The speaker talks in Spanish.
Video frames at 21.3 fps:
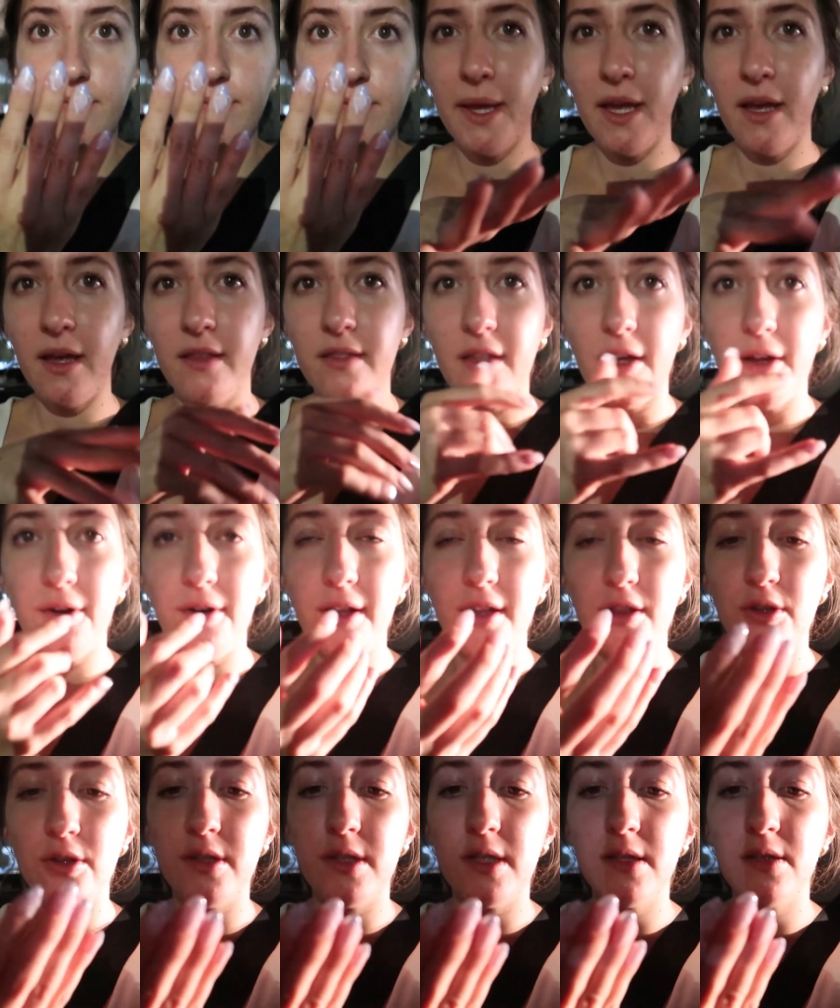Me encantaron,
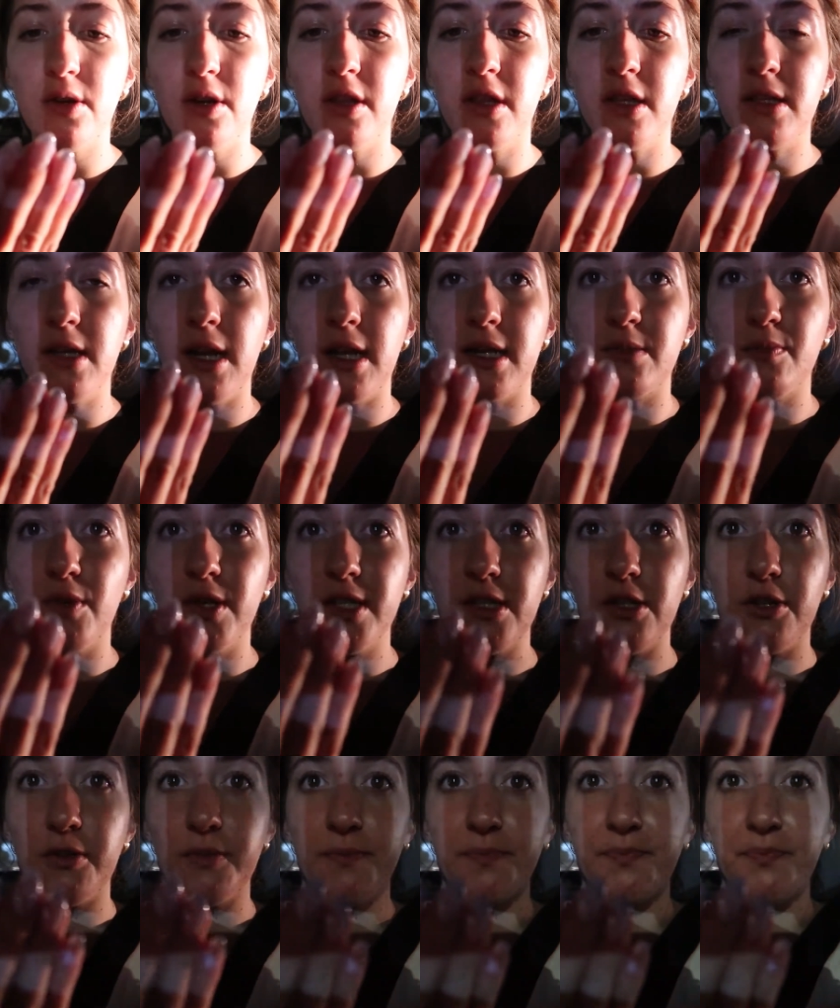entonces ahorita se las
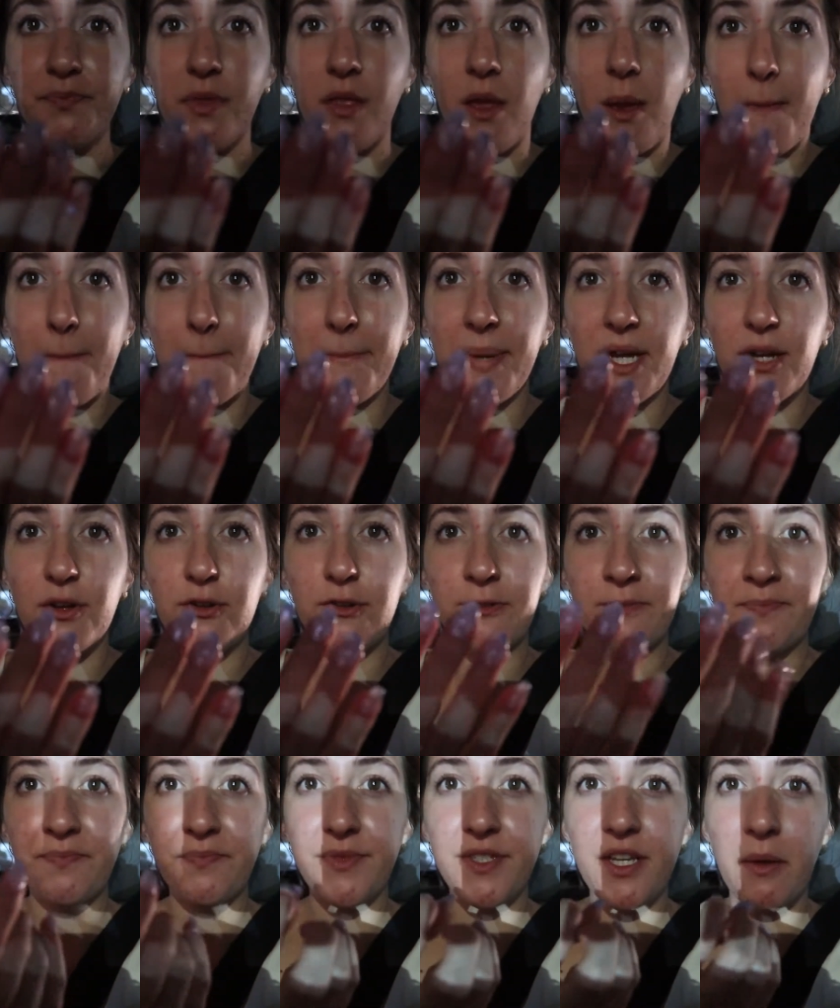muestro. Pero
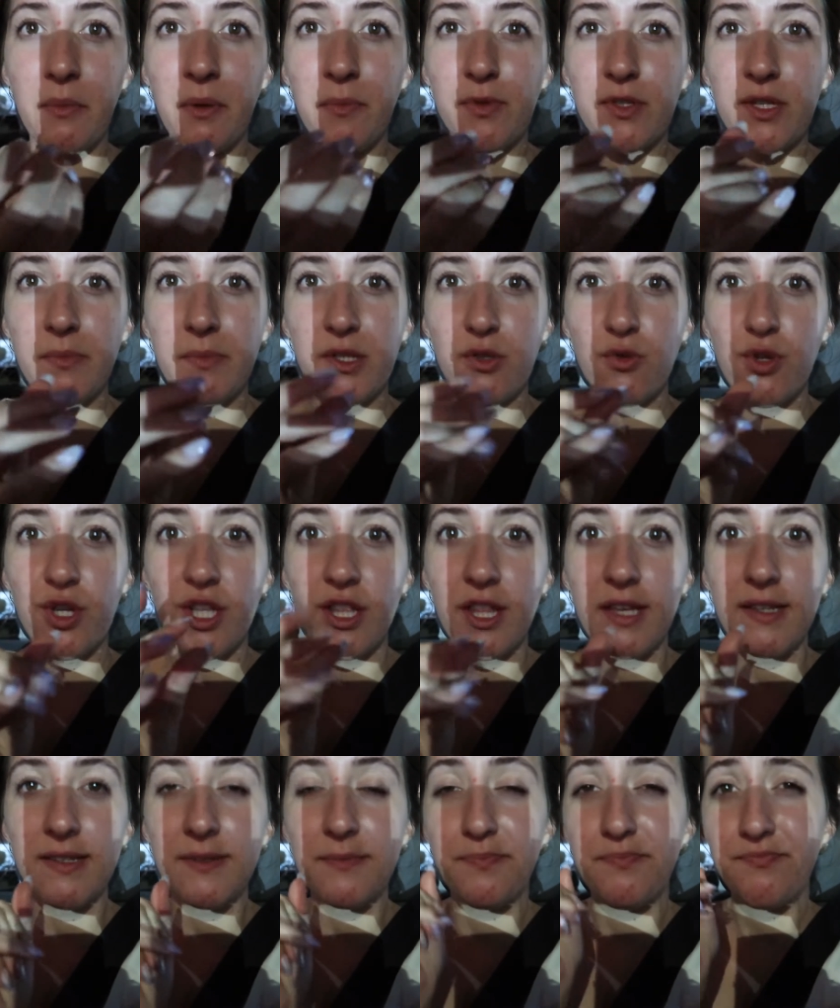ya me puse mis
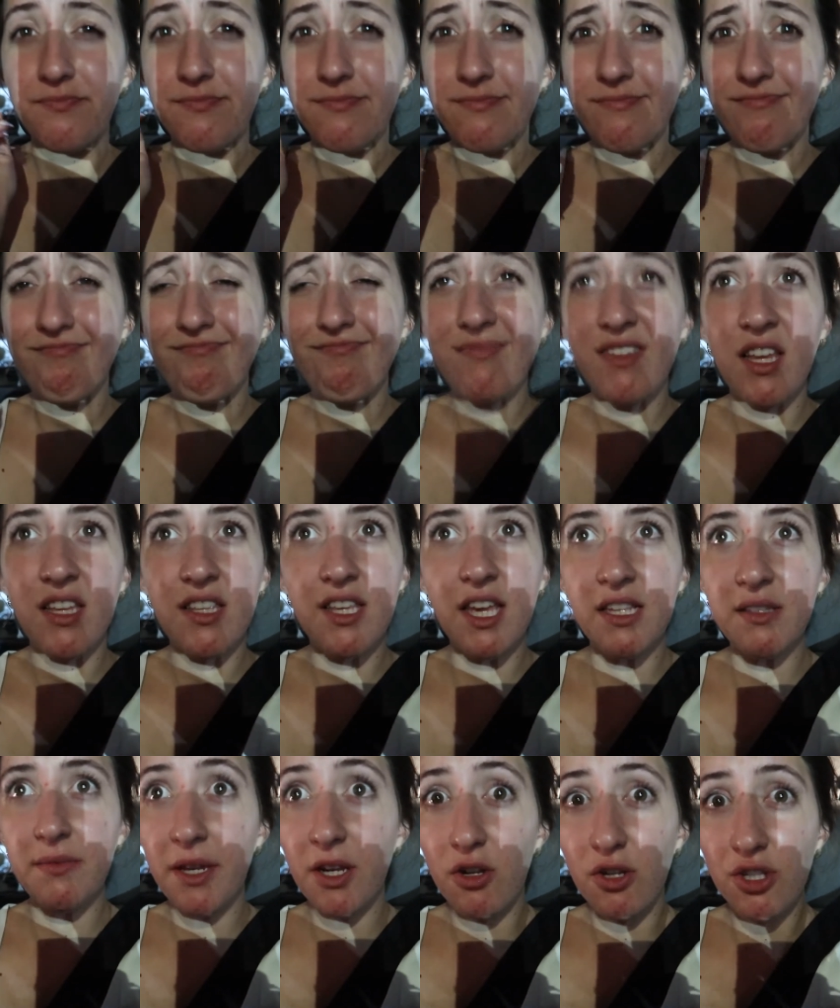uñitas. Ya
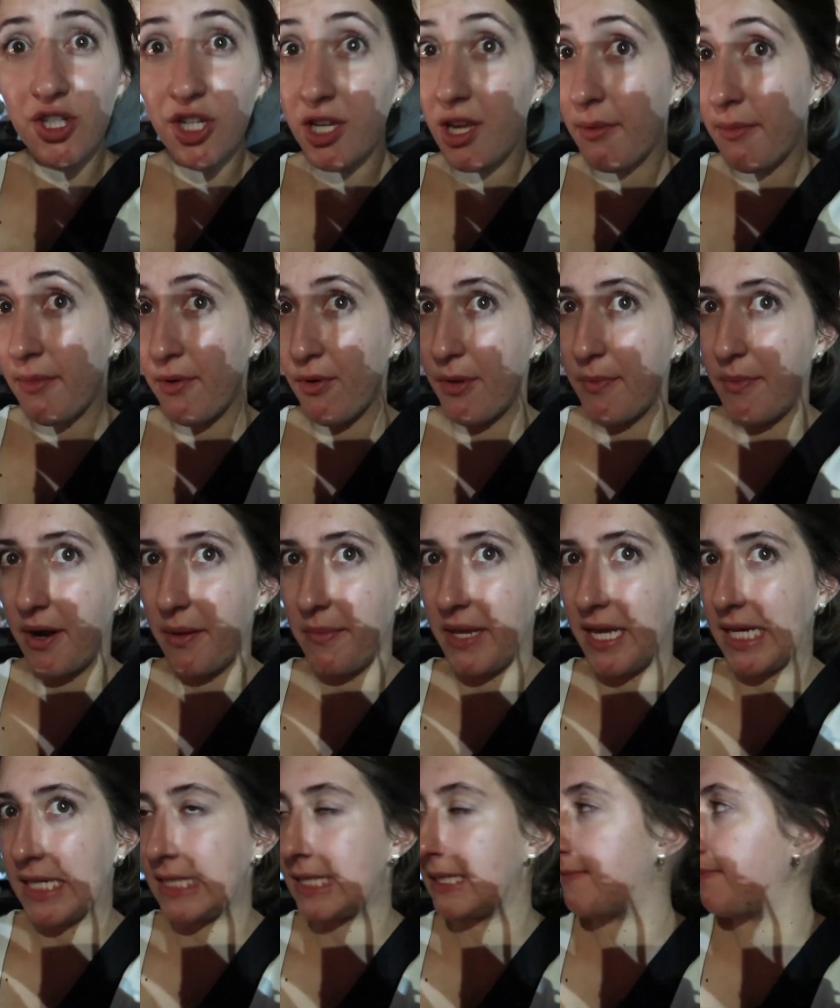es bien noche y ya me voy para mi
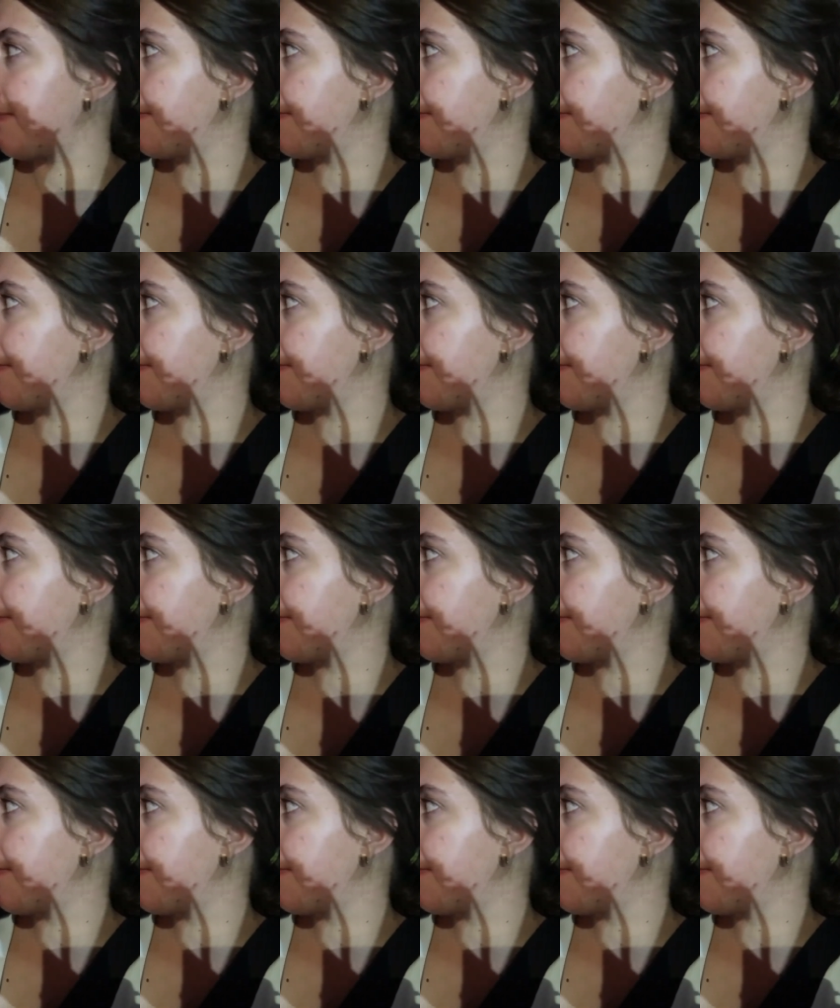casa.